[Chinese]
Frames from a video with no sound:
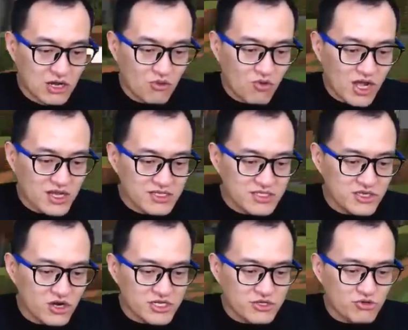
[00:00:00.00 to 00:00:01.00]
哇，
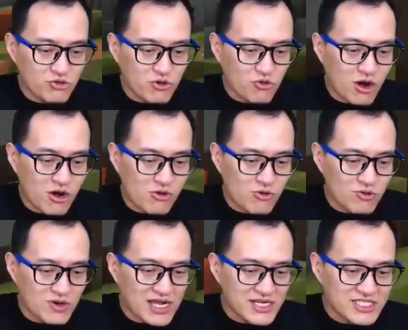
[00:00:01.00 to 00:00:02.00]
妖一对我狂
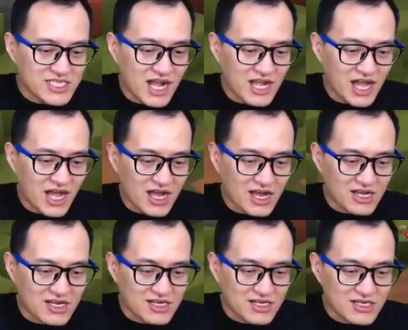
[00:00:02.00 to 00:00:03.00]
轰滥炸呀！
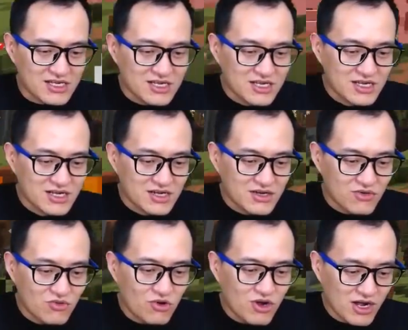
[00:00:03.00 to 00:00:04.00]

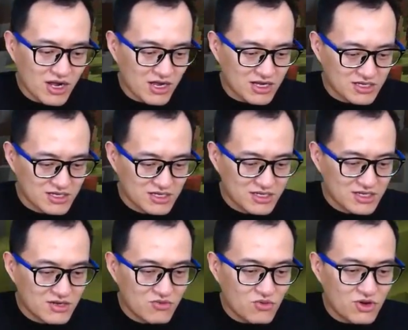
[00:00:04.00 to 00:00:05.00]
哇
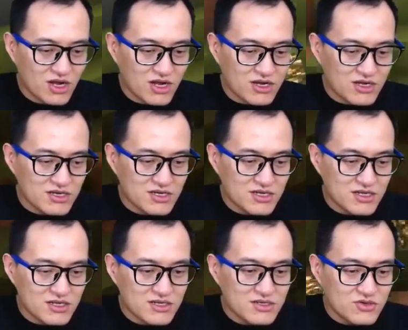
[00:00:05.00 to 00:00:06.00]
哇，
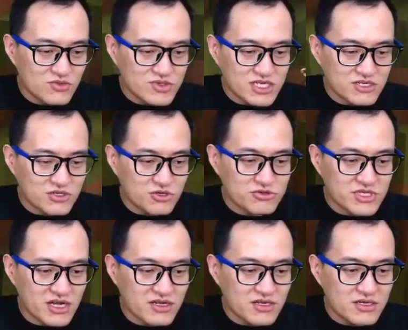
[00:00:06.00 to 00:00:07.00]
我在找道具
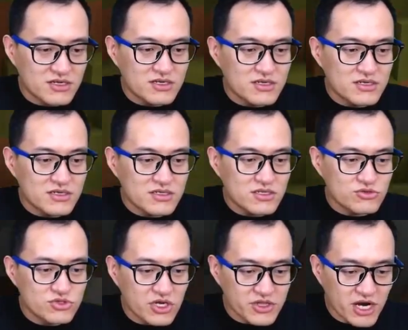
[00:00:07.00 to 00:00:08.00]
箱，道具
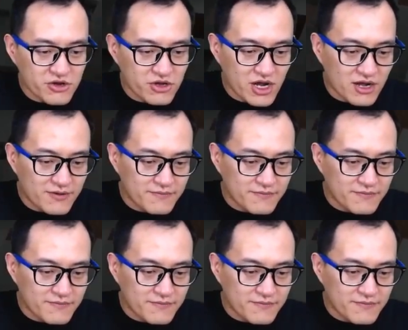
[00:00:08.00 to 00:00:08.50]
箱那儿有一个。